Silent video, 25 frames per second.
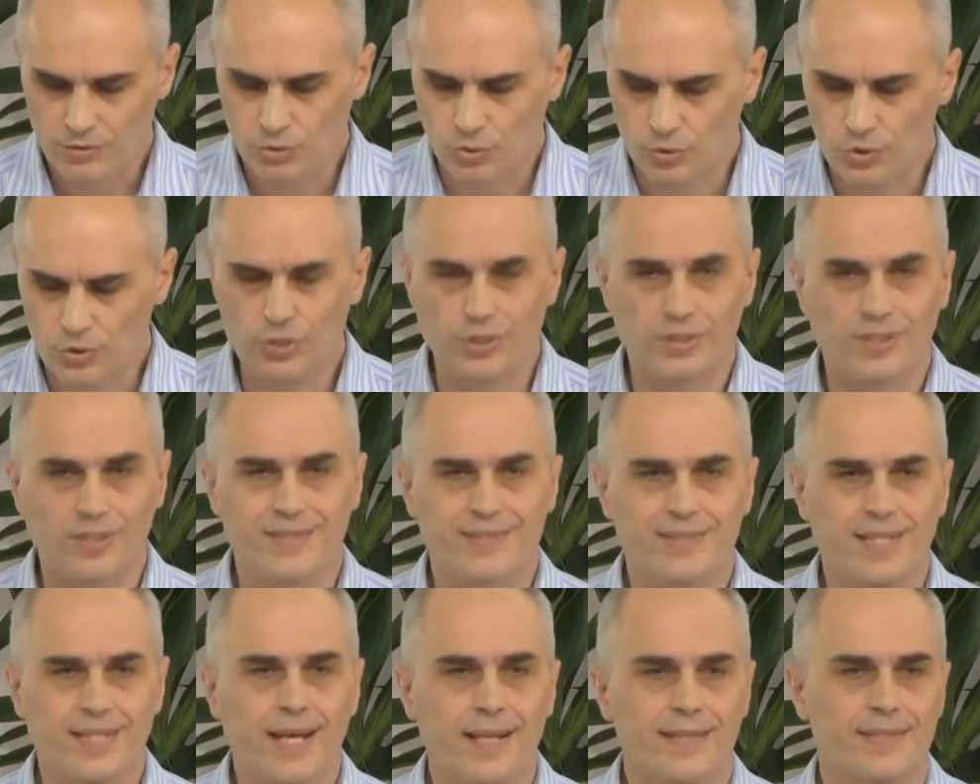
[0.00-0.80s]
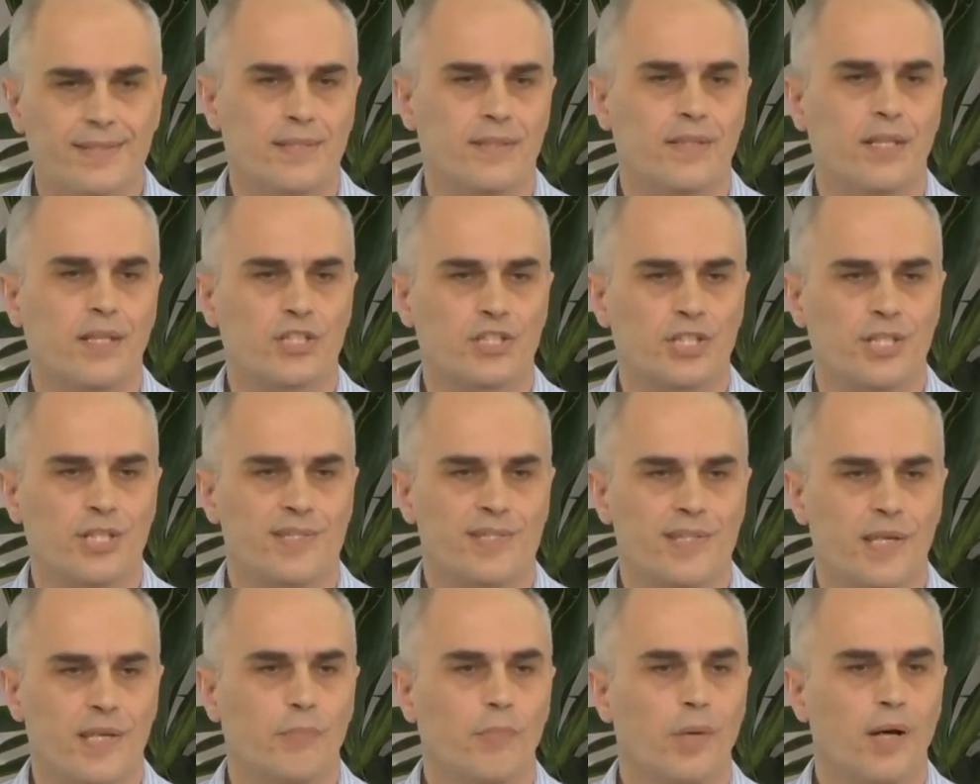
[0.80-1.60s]
то, что касается нашей
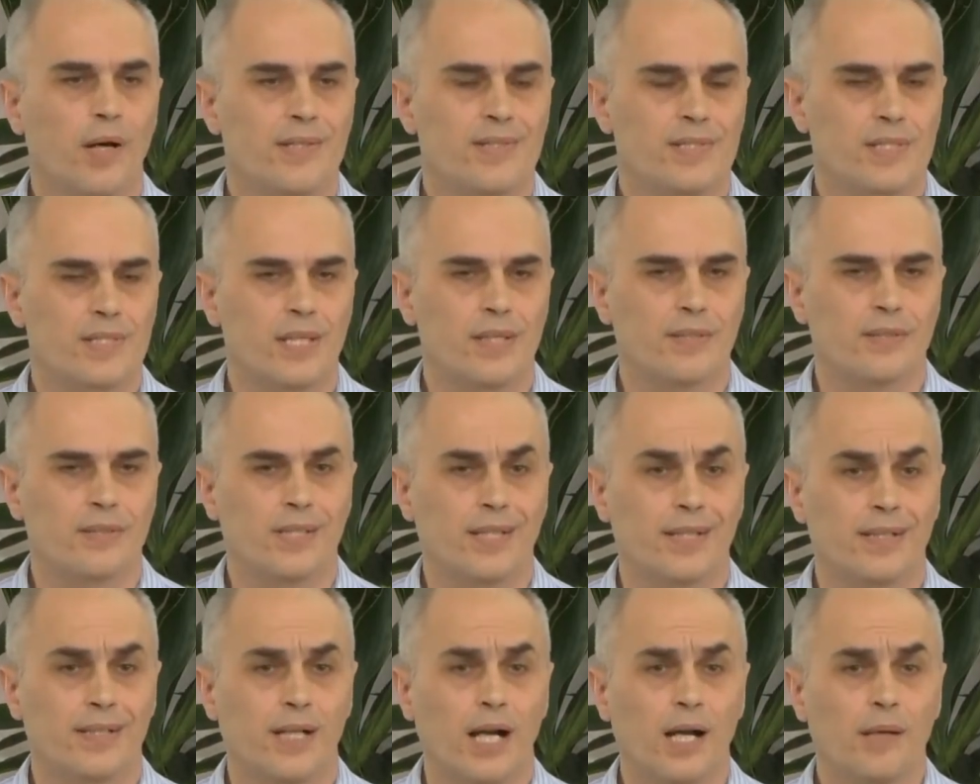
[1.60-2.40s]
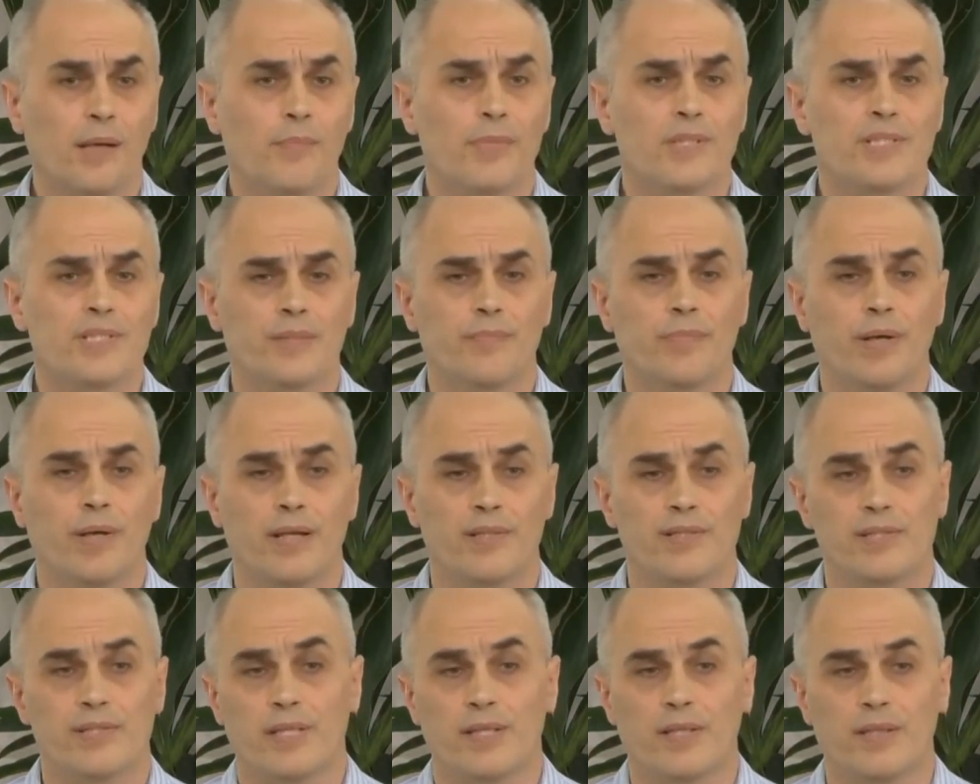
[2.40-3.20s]
самооценки, как мы себя
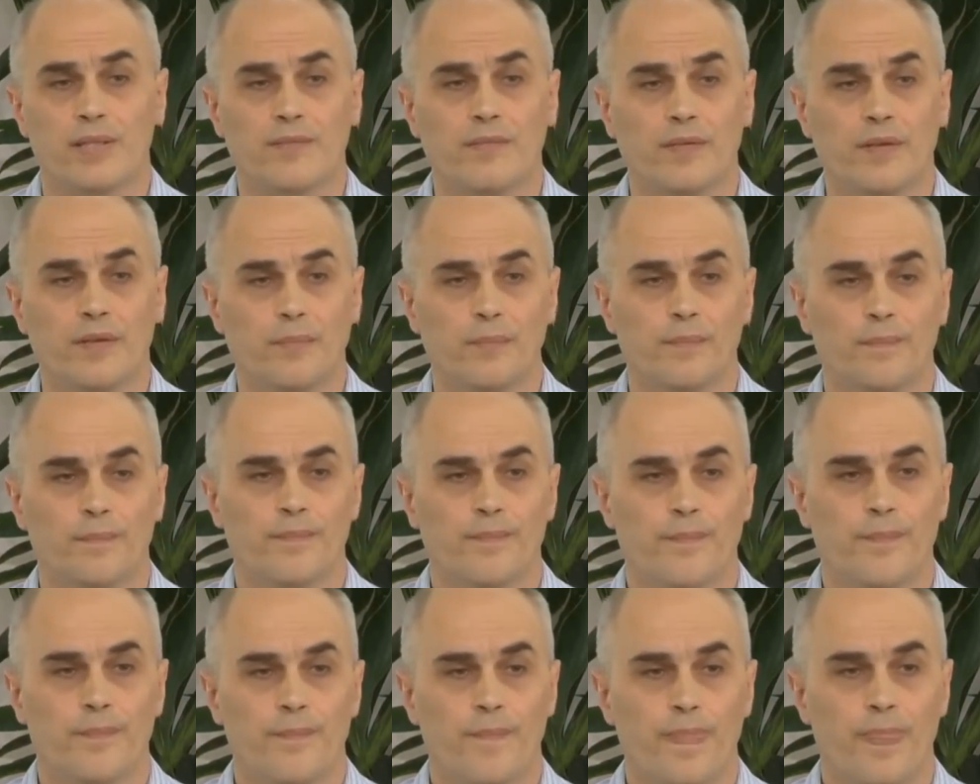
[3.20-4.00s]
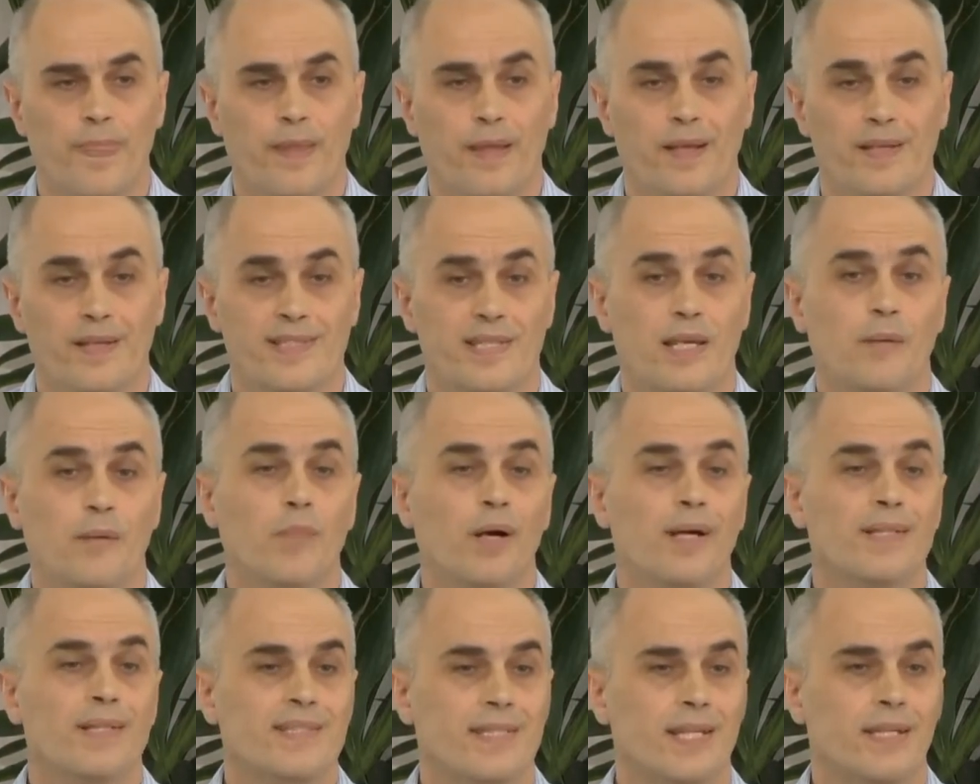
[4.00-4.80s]
оцениваем,
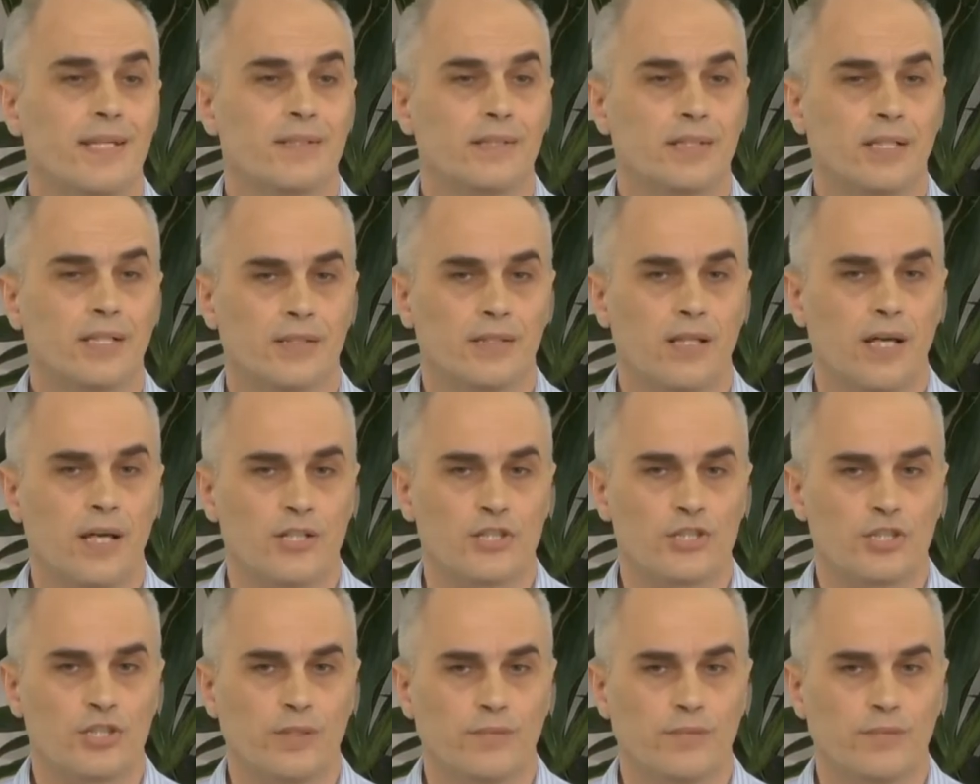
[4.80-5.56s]
самооценка наша,